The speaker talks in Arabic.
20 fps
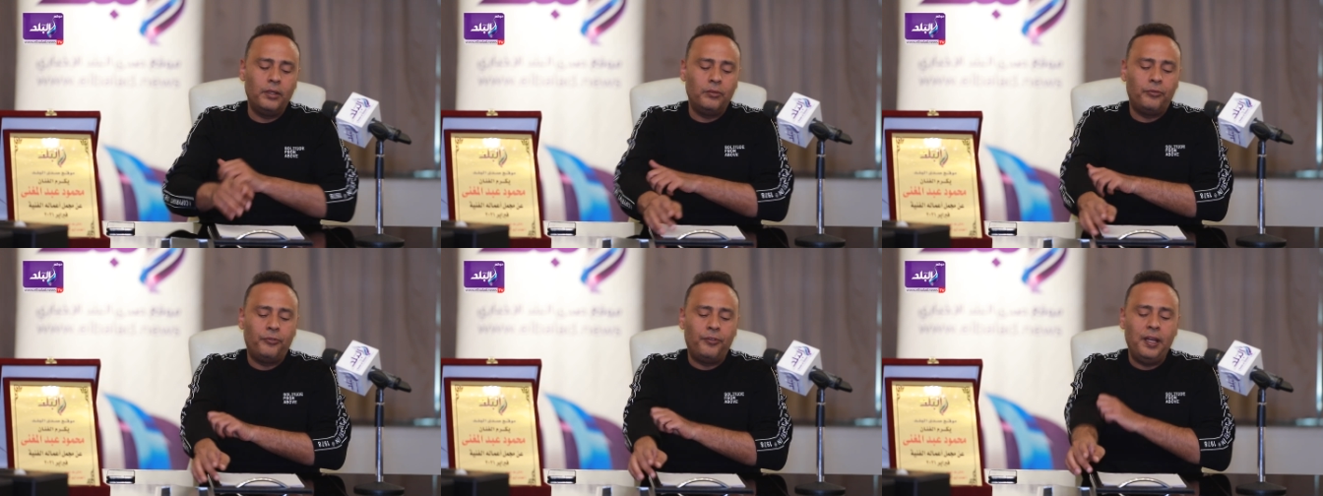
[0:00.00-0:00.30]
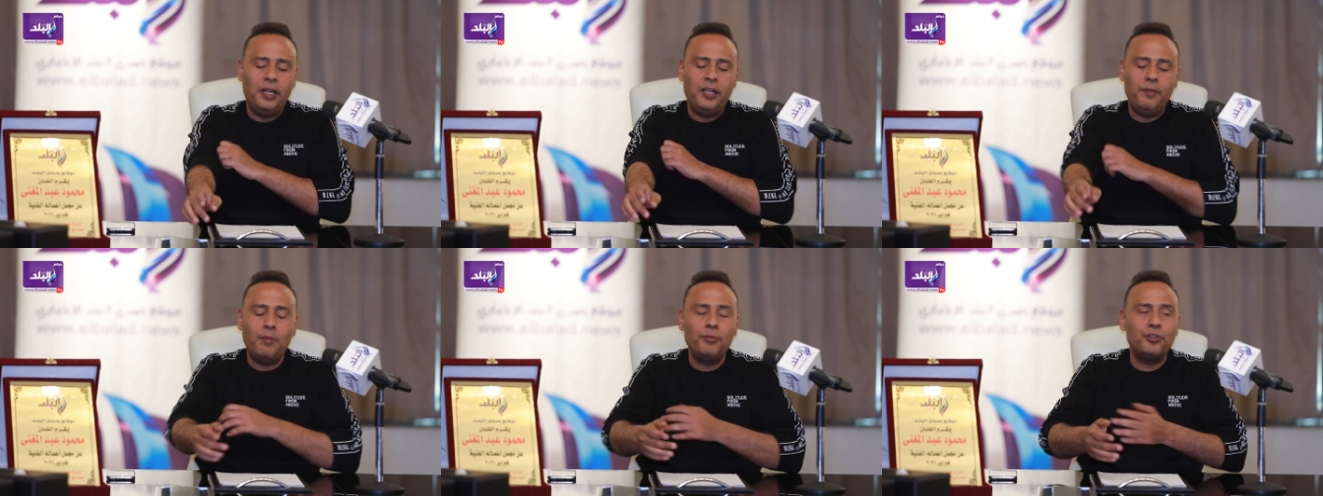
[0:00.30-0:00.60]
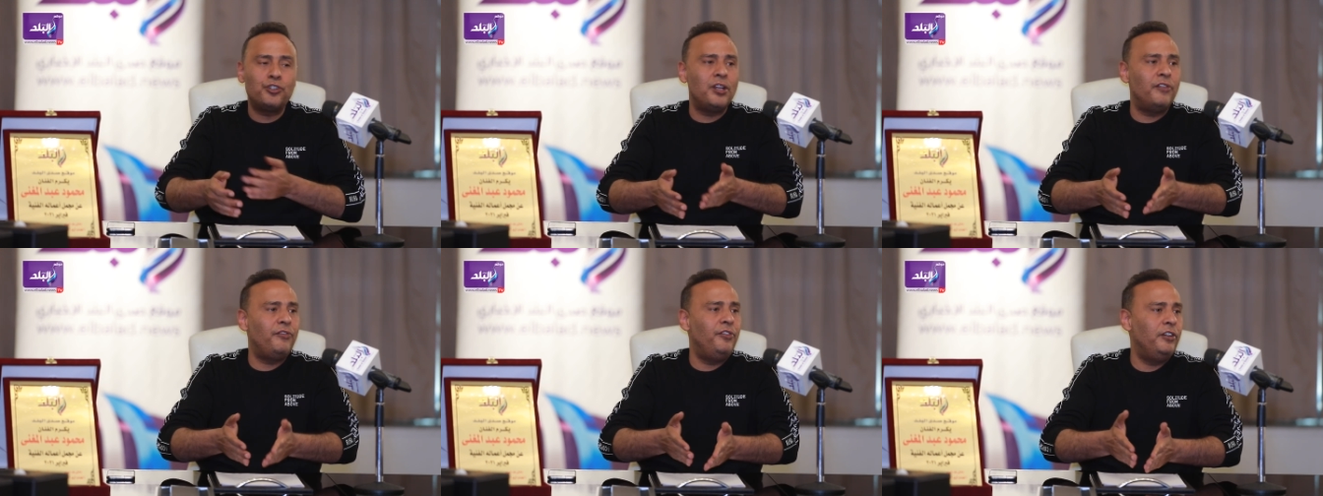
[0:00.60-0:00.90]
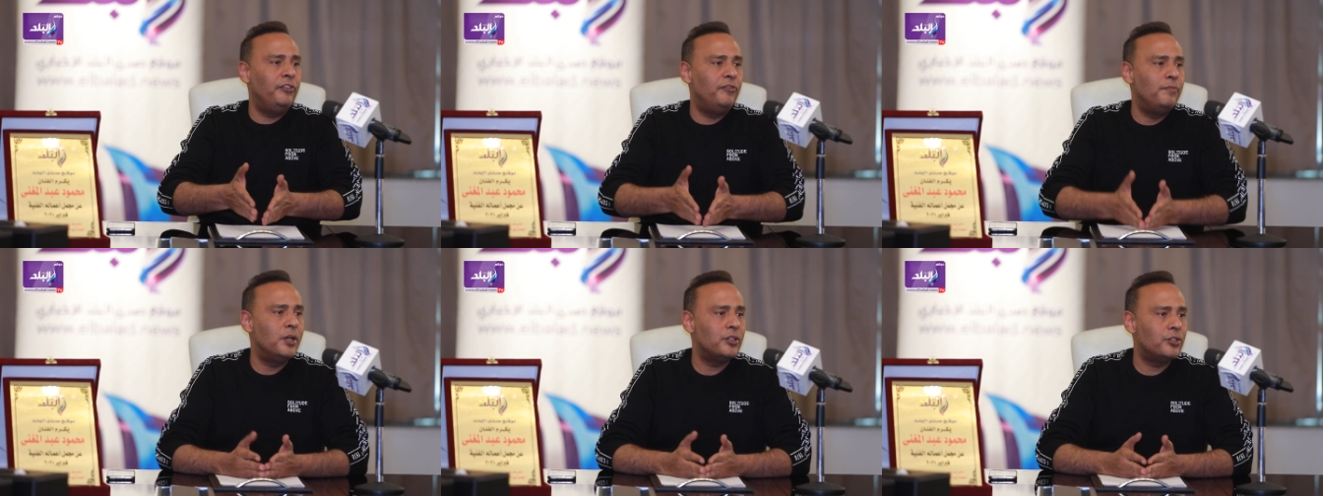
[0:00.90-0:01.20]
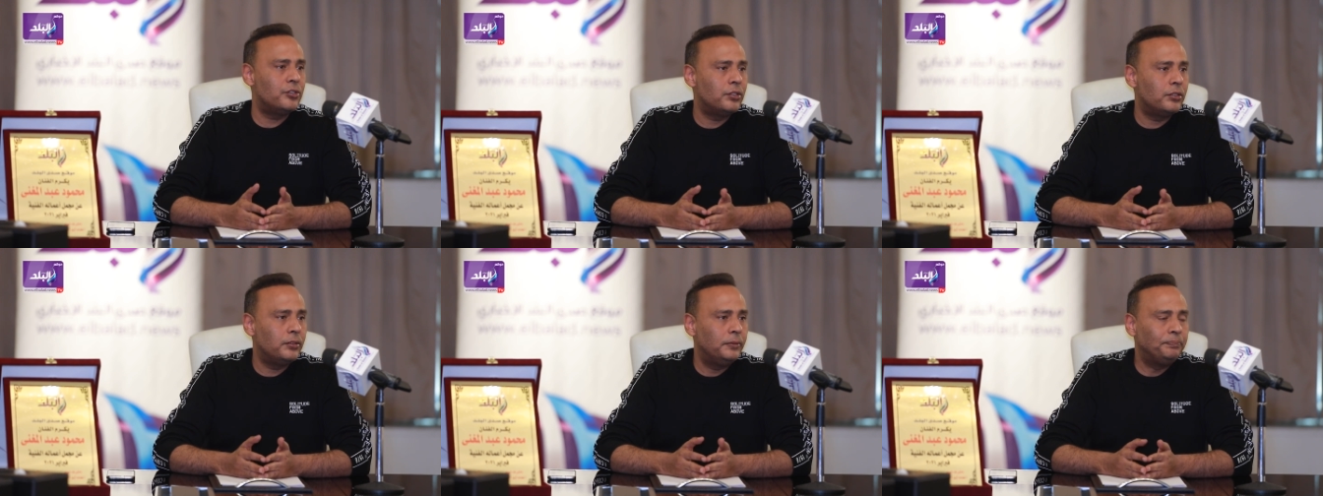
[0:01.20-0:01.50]
فالامام الشافعي في
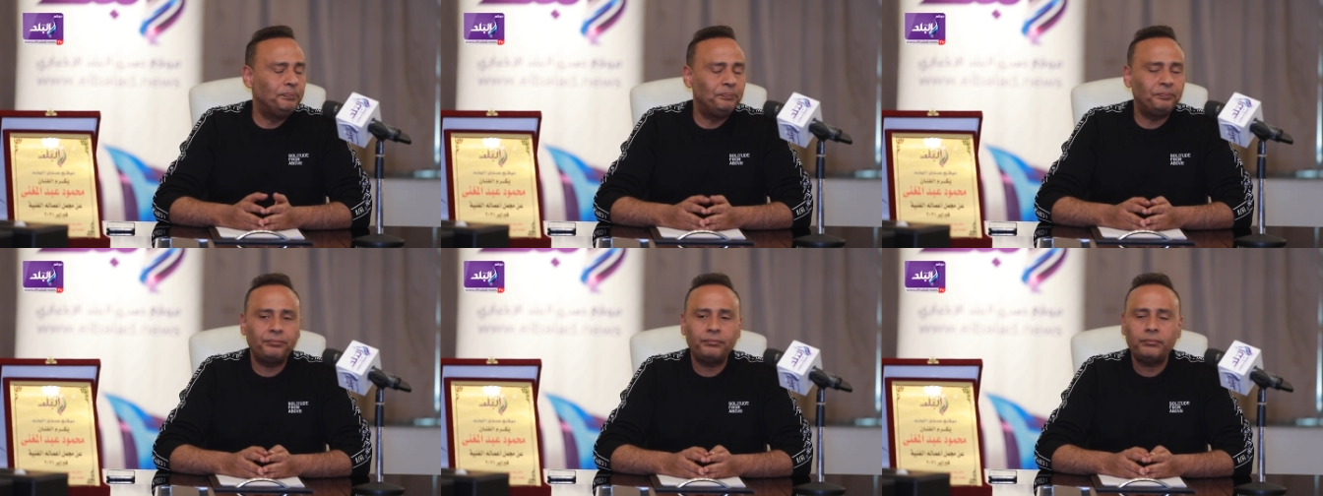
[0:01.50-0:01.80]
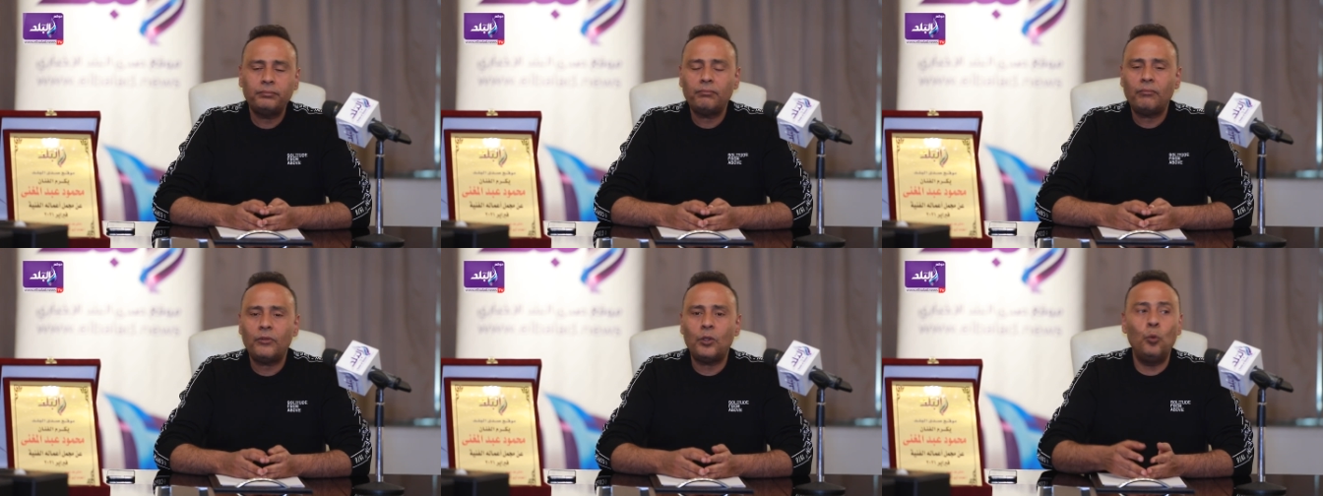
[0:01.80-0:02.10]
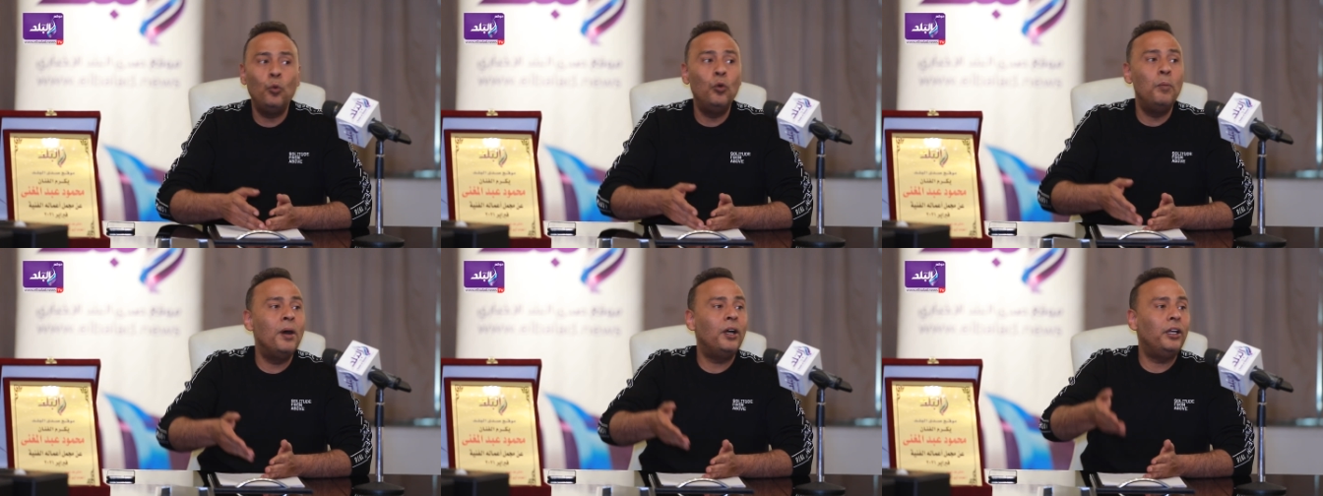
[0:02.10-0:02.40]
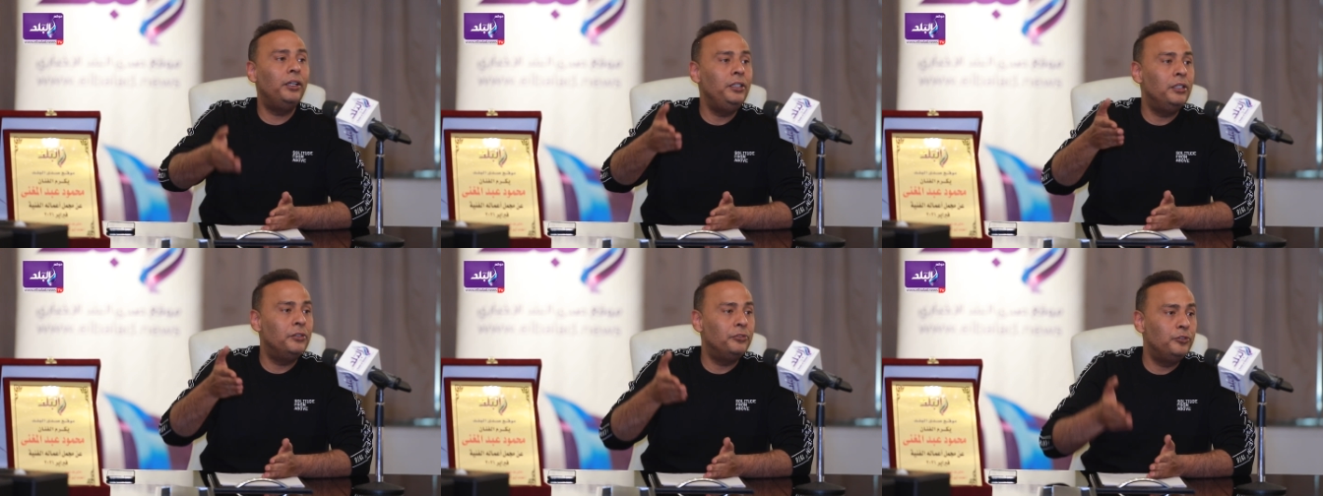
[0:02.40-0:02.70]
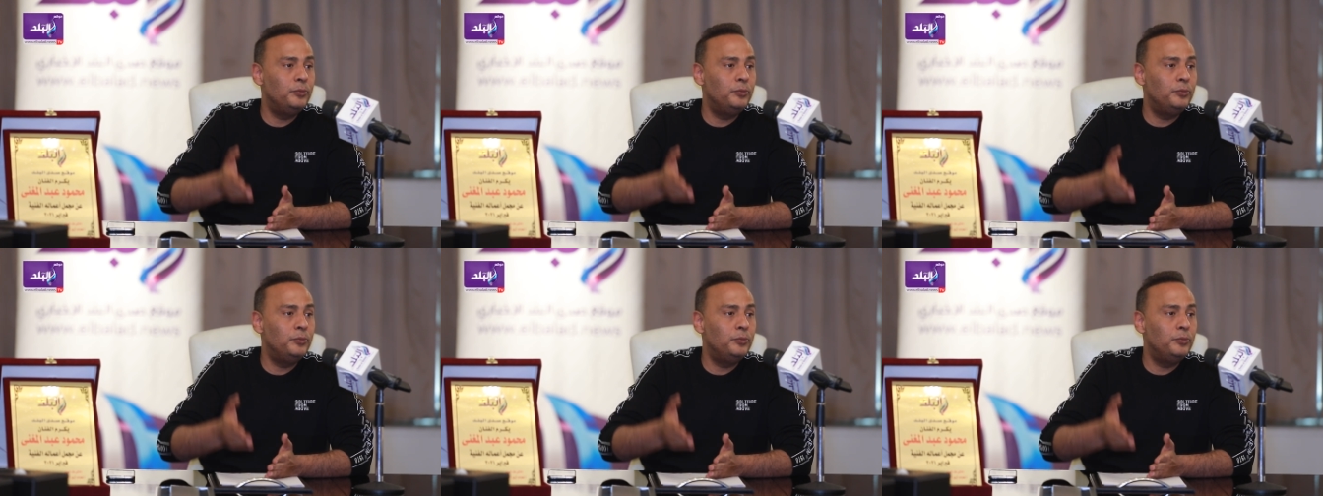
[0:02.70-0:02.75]
مصر وبقيع